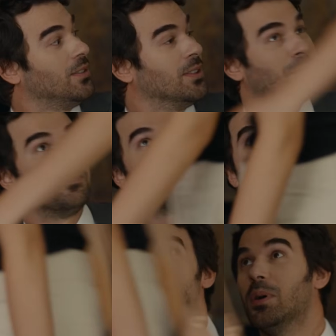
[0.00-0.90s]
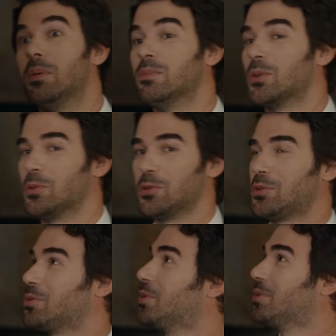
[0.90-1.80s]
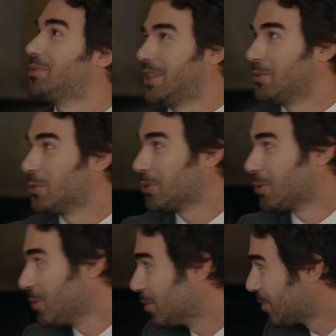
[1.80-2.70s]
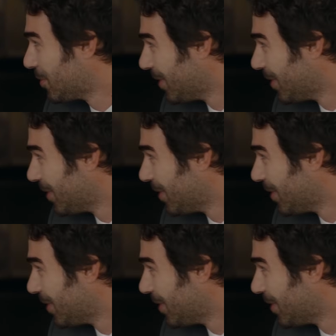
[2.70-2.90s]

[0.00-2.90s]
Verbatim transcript: Canım, babamla konuştuk. Sen de ortak diyorsun.